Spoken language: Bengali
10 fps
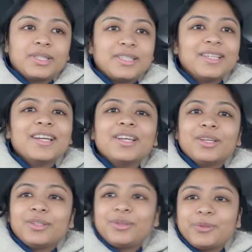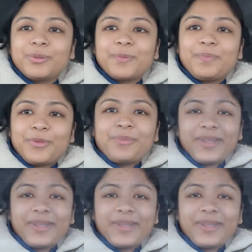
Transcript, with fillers: হচ্ছে তো তোমরা